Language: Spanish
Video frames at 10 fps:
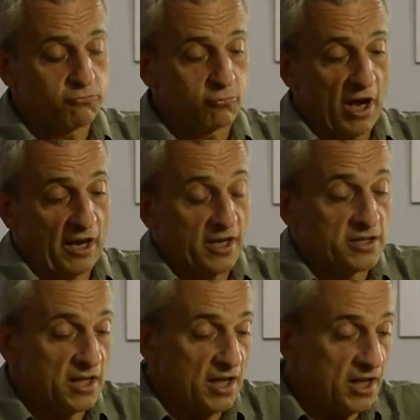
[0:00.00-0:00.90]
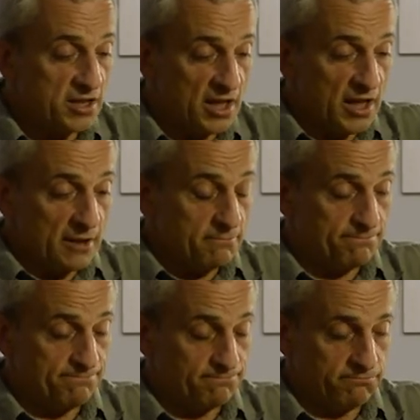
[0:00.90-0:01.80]
una crisis
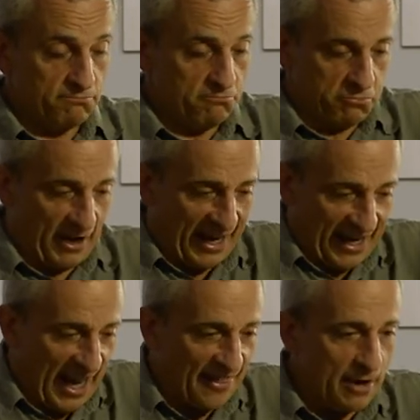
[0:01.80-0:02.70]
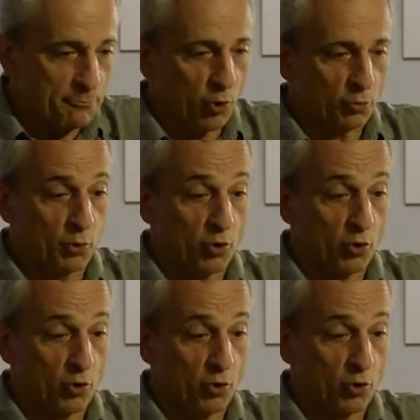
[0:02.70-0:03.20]
generada por,